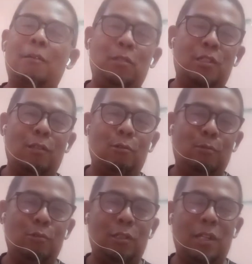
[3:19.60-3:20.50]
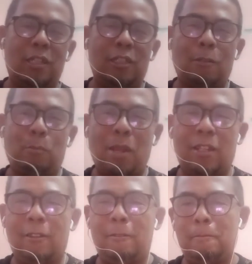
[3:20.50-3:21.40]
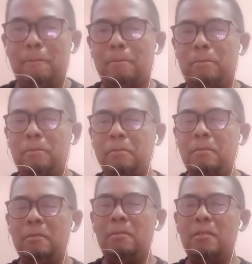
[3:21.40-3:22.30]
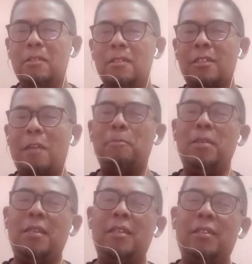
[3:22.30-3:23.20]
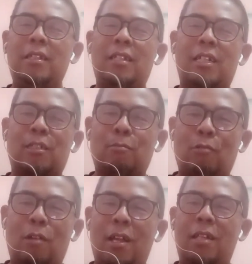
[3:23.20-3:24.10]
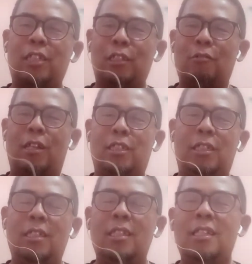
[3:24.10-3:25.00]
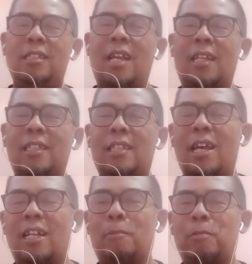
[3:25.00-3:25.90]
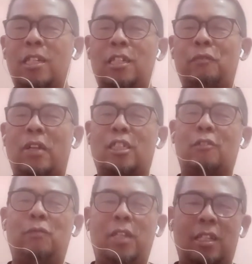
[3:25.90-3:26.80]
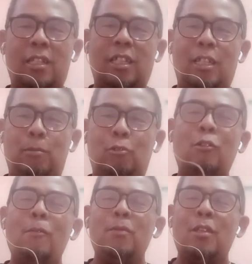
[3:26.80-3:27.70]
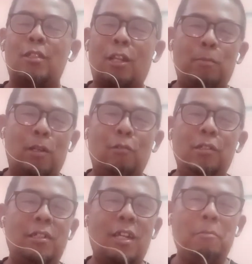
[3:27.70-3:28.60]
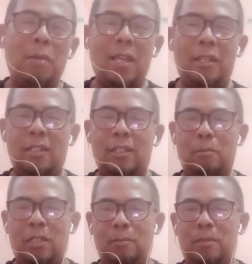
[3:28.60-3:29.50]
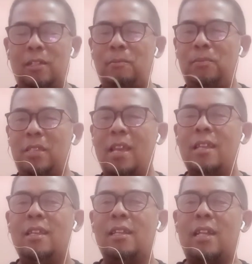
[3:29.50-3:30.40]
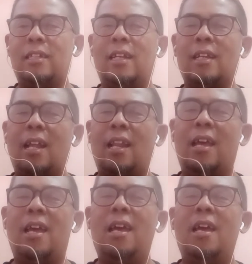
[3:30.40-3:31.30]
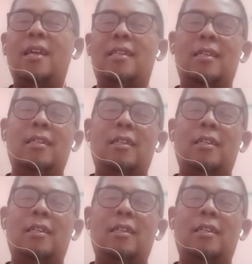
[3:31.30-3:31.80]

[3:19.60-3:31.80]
bisa tumbuh dengan cepat. Tapi tidak semua situasi yang kita harapkan di fase vegetatif itu terpenuhi dengan baik, teman-teman. Ya, kadangkala ya